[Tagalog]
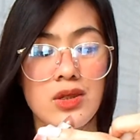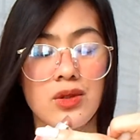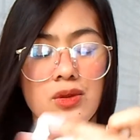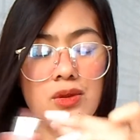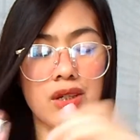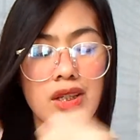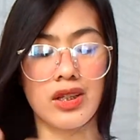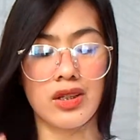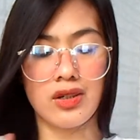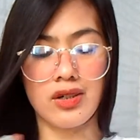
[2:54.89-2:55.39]

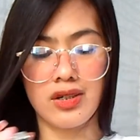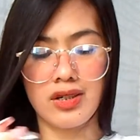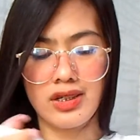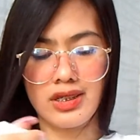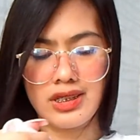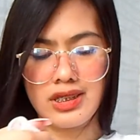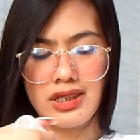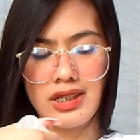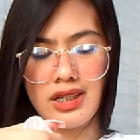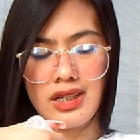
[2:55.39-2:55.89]
So, it
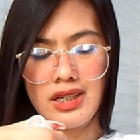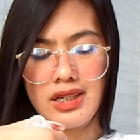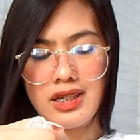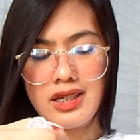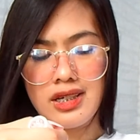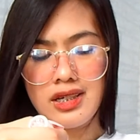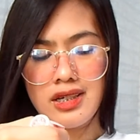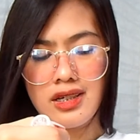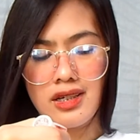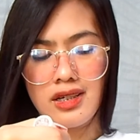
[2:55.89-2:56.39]
costs
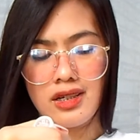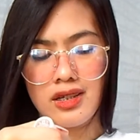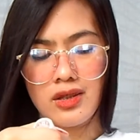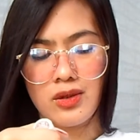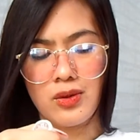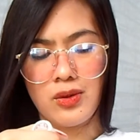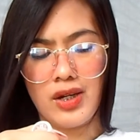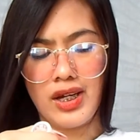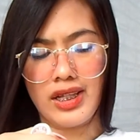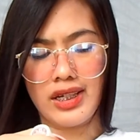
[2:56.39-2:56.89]

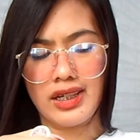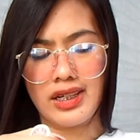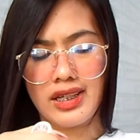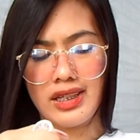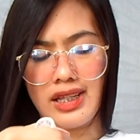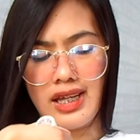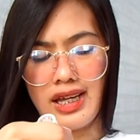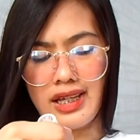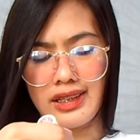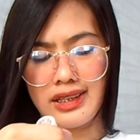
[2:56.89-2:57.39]

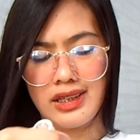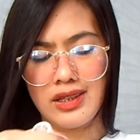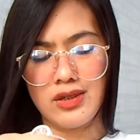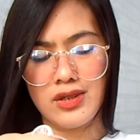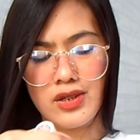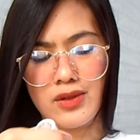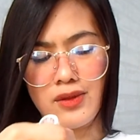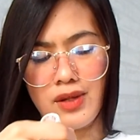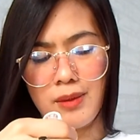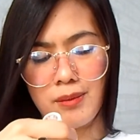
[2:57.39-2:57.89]
200
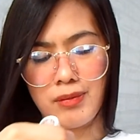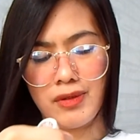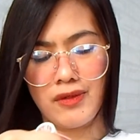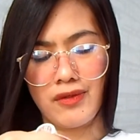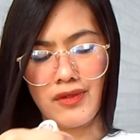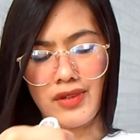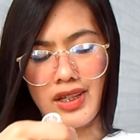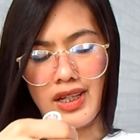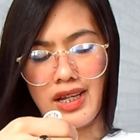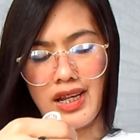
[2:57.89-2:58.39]
ata or
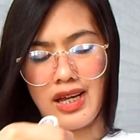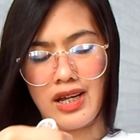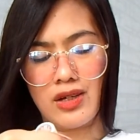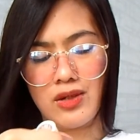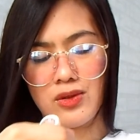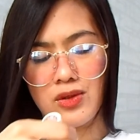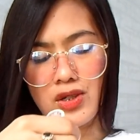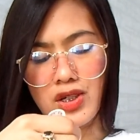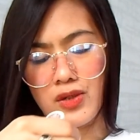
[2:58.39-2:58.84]
150 lang